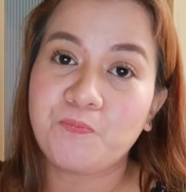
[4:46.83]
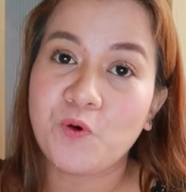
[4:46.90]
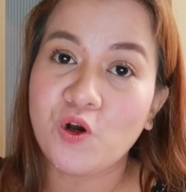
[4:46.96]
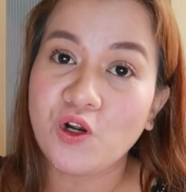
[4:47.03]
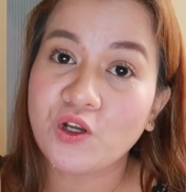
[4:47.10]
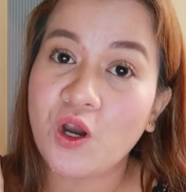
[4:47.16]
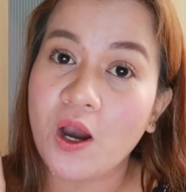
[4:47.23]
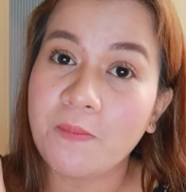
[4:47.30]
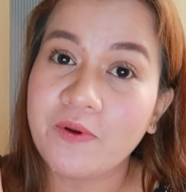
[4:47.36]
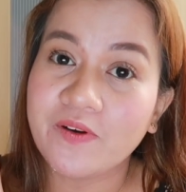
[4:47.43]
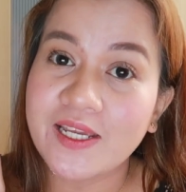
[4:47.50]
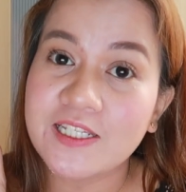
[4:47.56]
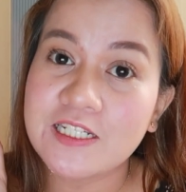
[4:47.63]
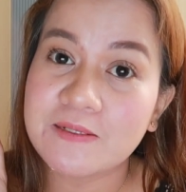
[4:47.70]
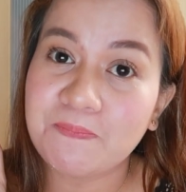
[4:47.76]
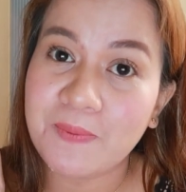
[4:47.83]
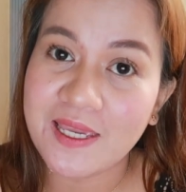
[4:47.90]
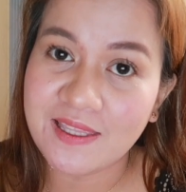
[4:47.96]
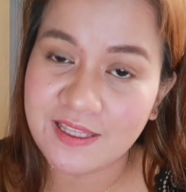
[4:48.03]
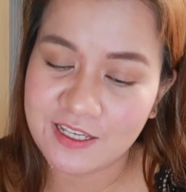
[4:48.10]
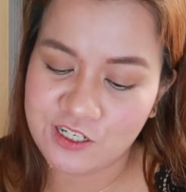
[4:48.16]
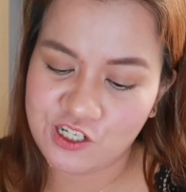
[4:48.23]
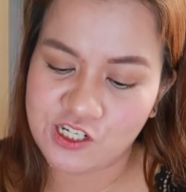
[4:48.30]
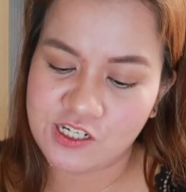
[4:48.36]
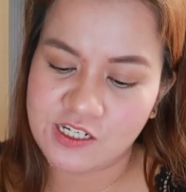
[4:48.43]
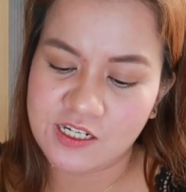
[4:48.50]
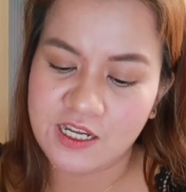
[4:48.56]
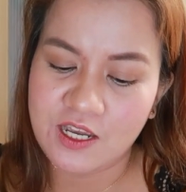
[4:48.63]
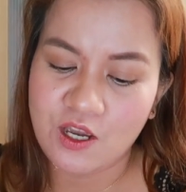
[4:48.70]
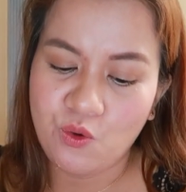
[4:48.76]
Full coverage finish.
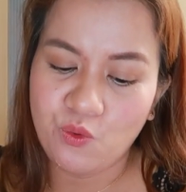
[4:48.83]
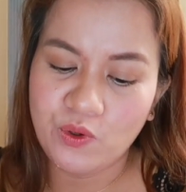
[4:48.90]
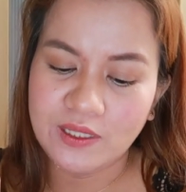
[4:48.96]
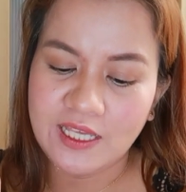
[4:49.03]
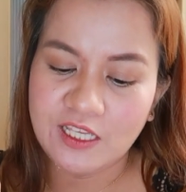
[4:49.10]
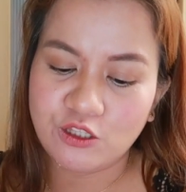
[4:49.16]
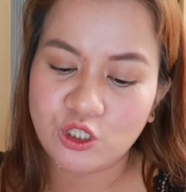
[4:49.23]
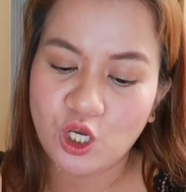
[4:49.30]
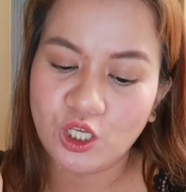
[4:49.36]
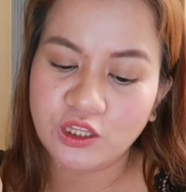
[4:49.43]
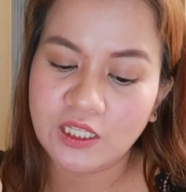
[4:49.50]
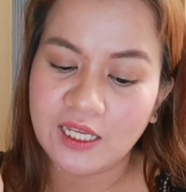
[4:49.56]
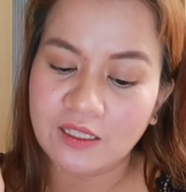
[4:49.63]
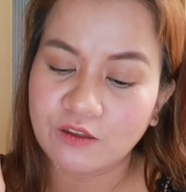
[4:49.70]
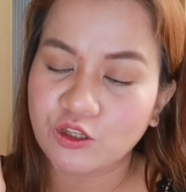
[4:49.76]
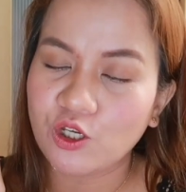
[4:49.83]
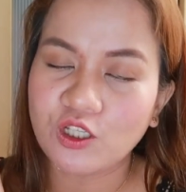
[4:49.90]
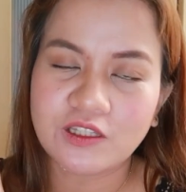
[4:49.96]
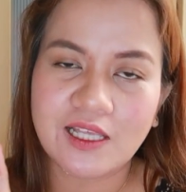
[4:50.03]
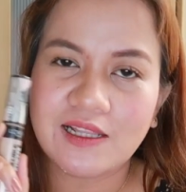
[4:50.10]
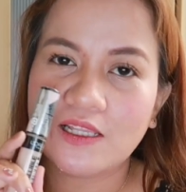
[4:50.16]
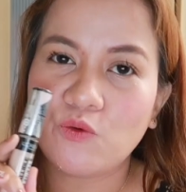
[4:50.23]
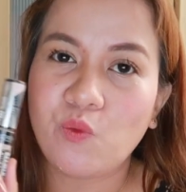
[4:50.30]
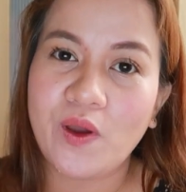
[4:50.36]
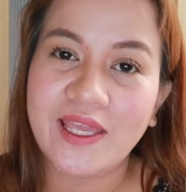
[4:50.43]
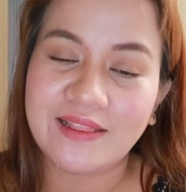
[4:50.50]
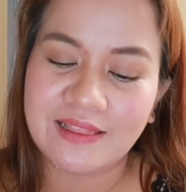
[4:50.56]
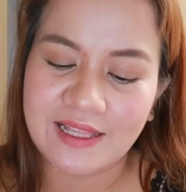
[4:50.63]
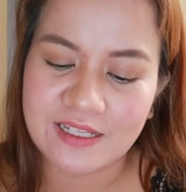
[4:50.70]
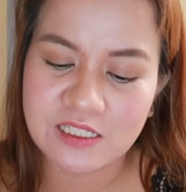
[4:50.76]
With a tota-, totally
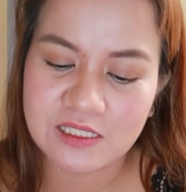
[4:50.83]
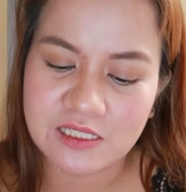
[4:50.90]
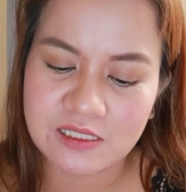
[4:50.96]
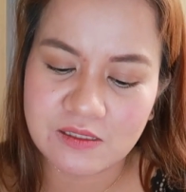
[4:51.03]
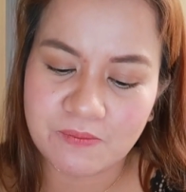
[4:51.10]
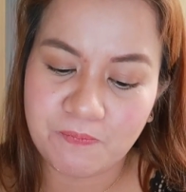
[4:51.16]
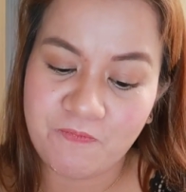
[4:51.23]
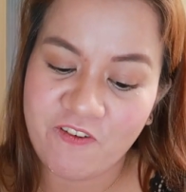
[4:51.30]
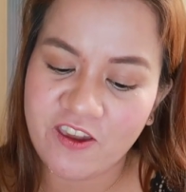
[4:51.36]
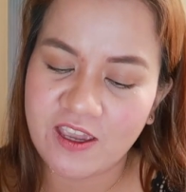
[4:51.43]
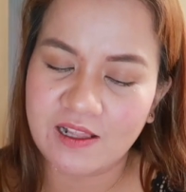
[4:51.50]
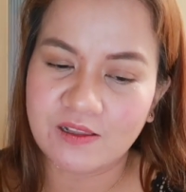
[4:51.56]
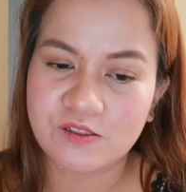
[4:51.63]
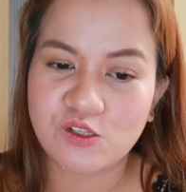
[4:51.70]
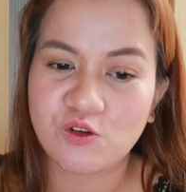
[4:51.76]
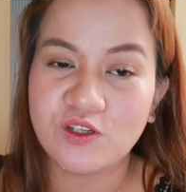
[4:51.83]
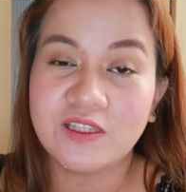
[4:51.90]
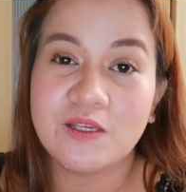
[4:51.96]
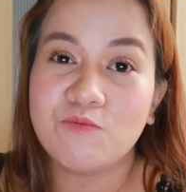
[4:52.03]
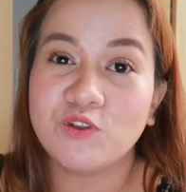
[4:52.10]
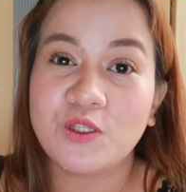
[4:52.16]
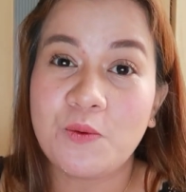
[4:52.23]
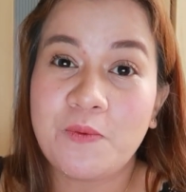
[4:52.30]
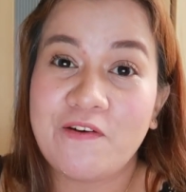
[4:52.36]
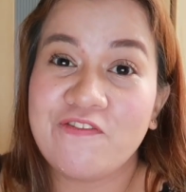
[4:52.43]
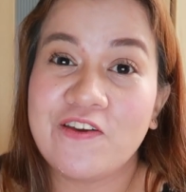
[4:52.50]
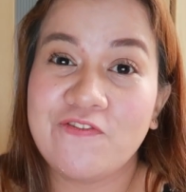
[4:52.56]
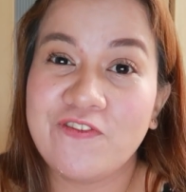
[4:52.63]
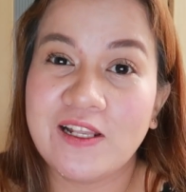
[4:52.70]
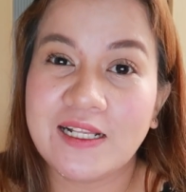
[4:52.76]
weightless feel. So, hindi mo daw
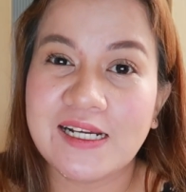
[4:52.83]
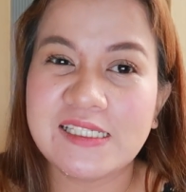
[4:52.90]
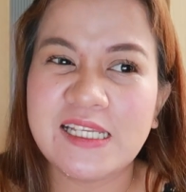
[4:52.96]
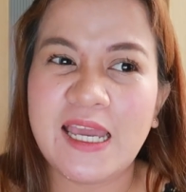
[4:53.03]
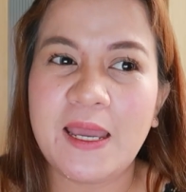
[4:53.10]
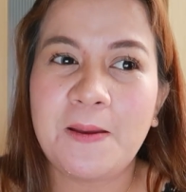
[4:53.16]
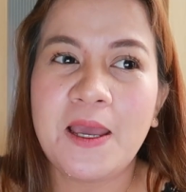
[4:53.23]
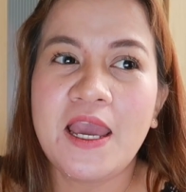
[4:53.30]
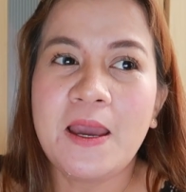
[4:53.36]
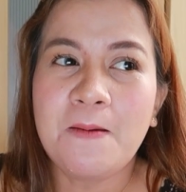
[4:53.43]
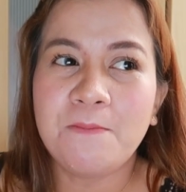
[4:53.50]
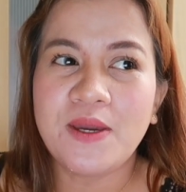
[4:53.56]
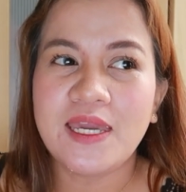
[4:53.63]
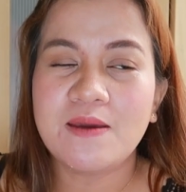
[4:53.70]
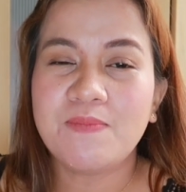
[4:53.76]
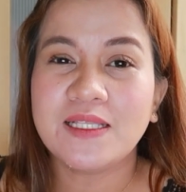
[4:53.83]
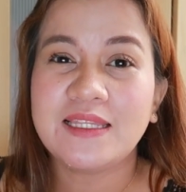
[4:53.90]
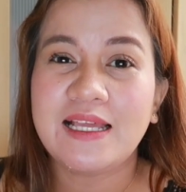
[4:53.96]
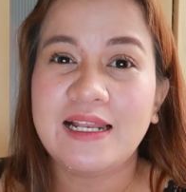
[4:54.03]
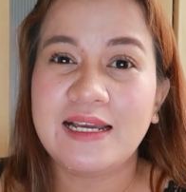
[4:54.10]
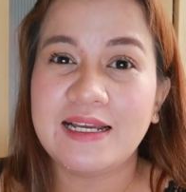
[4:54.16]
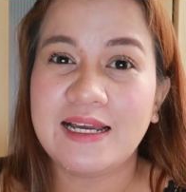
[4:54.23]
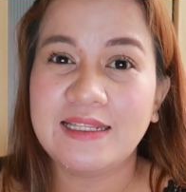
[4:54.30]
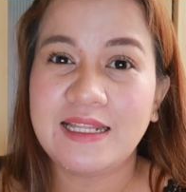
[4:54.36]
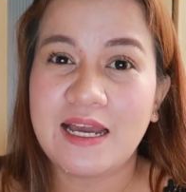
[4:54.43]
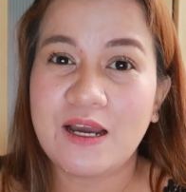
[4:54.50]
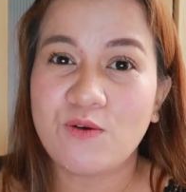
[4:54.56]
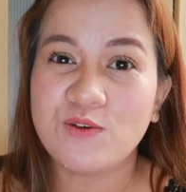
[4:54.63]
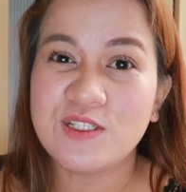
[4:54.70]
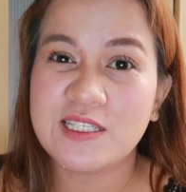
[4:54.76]
ma-feel. Kasi, may iba talaga
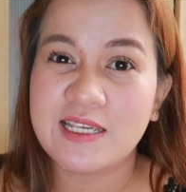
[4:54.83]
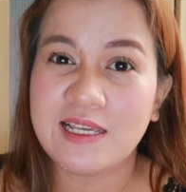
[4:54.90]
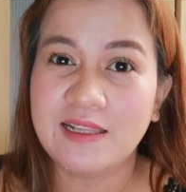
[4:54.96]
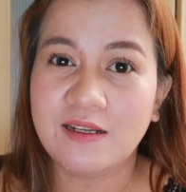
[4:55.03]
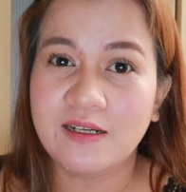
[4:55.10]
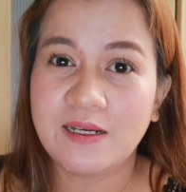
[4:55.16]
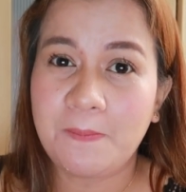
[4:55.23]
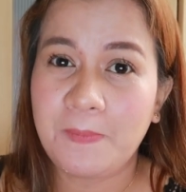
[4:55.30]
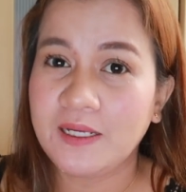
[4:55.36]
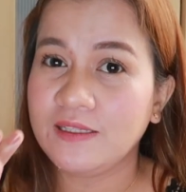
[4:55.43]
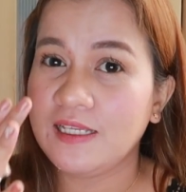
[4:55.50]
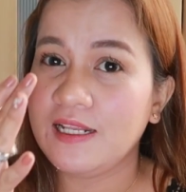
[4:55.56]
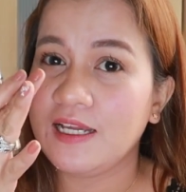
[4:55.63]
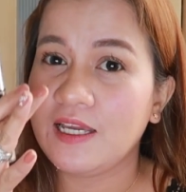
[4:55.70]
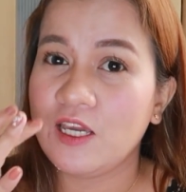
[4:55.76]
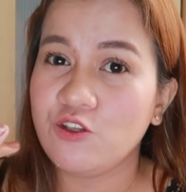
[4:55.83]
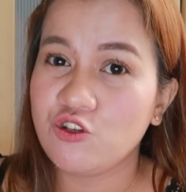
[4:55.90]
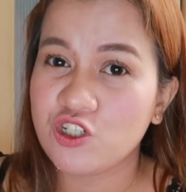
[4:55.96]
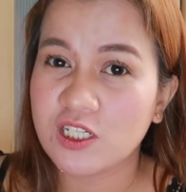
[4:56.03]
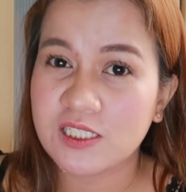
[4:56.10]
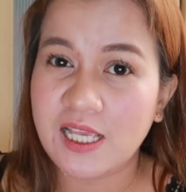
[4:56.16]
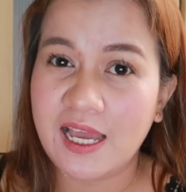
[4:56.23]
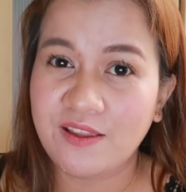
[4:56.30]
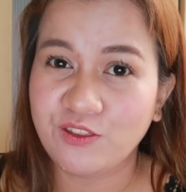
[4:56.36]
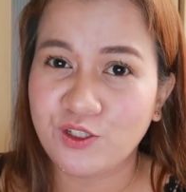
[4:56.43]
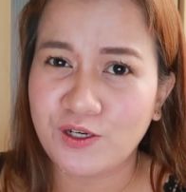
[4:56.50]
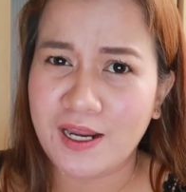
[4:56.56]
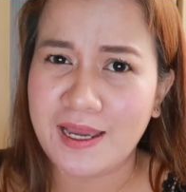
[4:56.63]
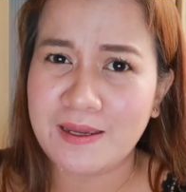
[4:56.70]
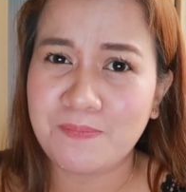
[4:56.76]
na concealer na pag nilagay nyo siya sa
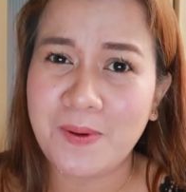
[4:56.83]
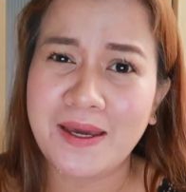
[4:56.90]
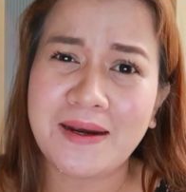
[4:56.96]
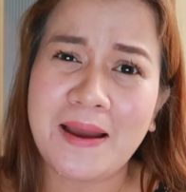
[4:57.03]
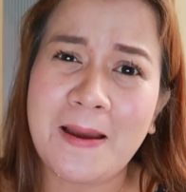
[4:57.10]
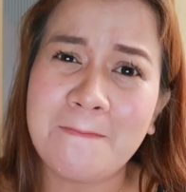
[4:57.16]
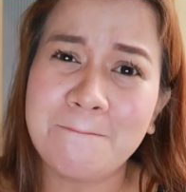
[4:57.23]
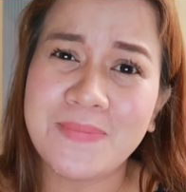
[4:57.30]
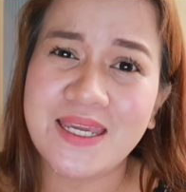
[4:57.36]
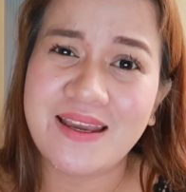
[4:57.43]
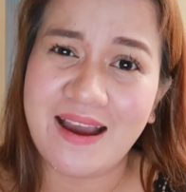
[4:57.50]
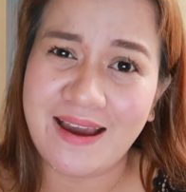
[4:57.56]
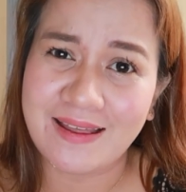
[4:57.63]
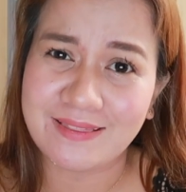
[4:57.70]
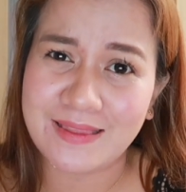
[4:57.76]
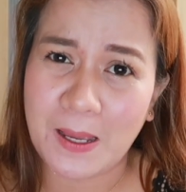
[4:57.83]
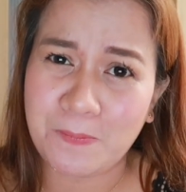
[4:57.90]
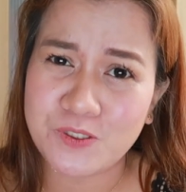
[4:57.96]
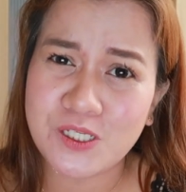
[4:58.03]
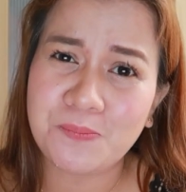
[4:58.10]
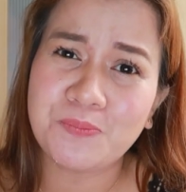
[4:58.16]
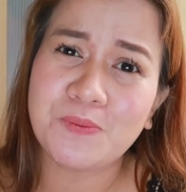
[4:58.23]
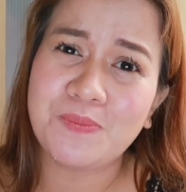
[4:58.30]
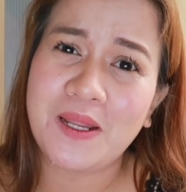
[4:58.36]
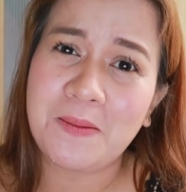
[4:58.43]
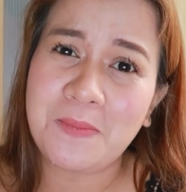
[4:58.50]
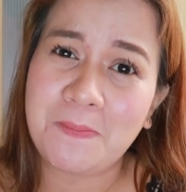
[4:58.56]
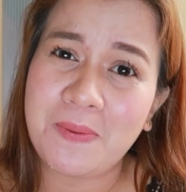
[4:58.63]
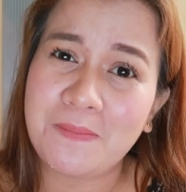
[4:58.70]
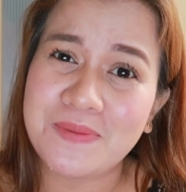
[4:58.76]
under eye, parang ang bigat. Tapos, ang
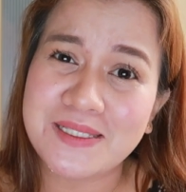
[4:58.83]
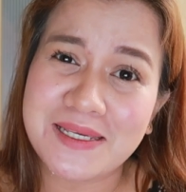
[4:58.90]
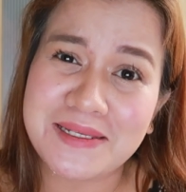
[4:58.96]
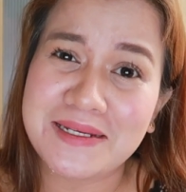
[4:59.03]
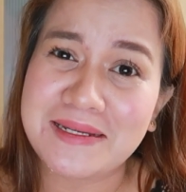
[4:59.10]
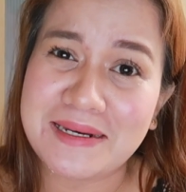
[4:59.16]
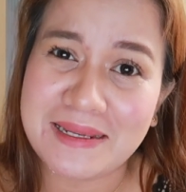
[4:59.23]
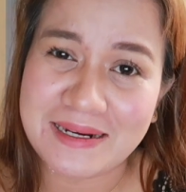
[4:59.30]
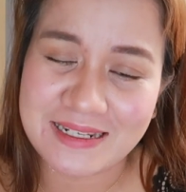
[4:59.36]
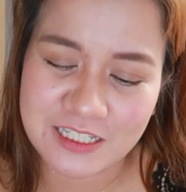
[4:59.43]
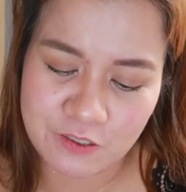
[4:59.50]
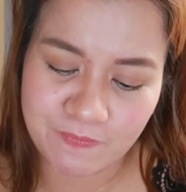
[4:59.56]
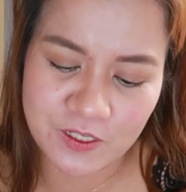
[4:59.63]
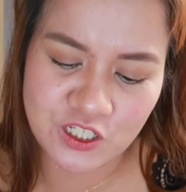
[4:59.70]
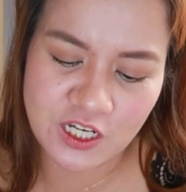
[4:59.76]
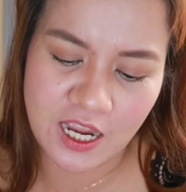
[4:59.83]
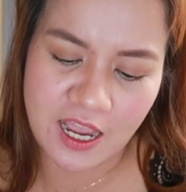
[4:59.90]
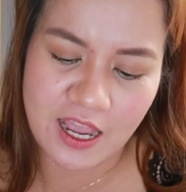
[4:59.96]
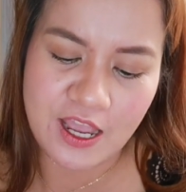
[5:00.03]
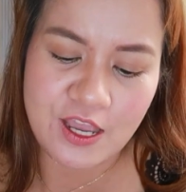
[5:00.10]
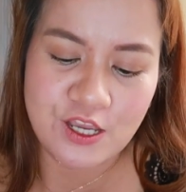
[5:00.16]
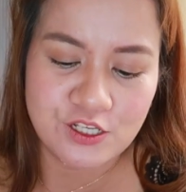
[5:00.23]
problema pa minsan, nagkikris pa siya.